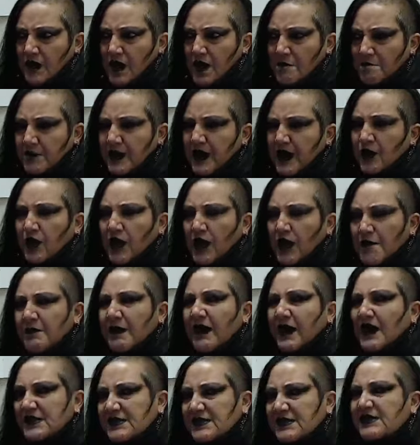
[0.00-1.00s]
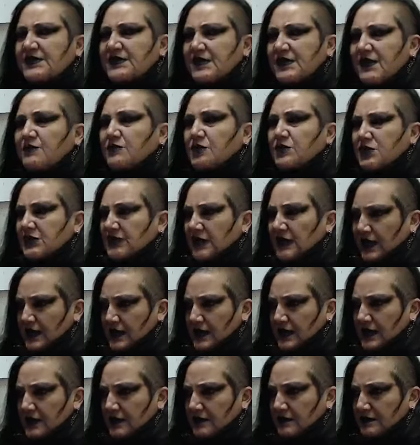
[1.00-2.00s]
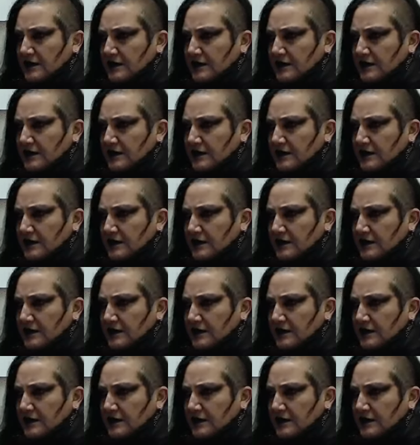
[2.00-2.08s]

pero que parece ser muy cierta.